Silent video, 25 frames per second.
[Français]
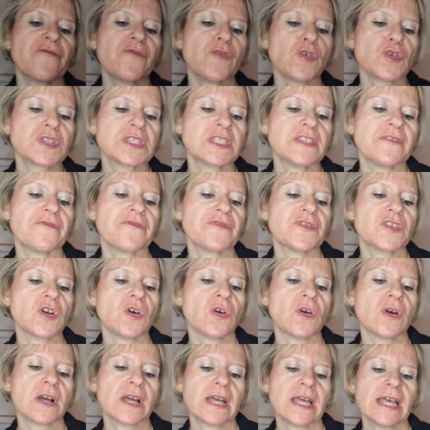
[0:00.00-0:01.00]

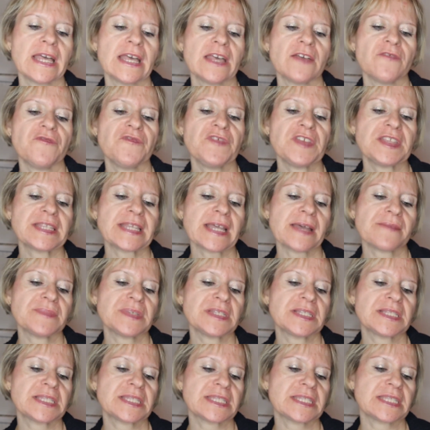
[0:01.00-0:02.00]
fortifiant,
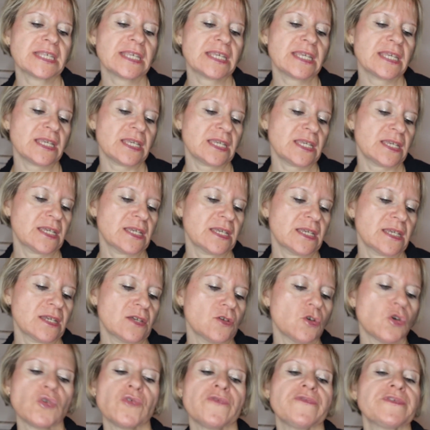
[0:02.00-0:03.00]
vitamine C,
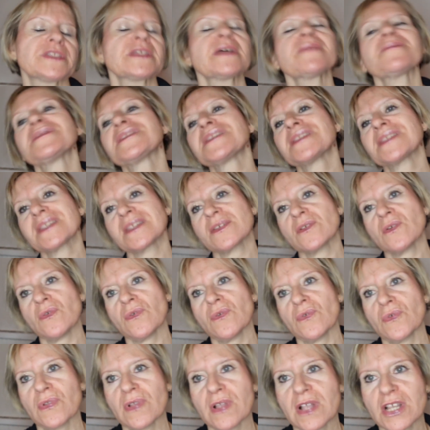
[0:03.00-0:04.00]
E, vitamine C,
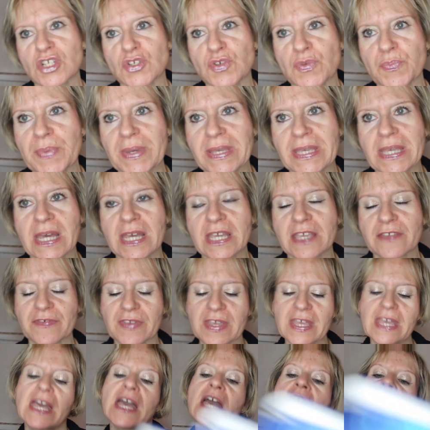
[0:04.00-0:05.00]
oh là, je ne vais pas y arriver,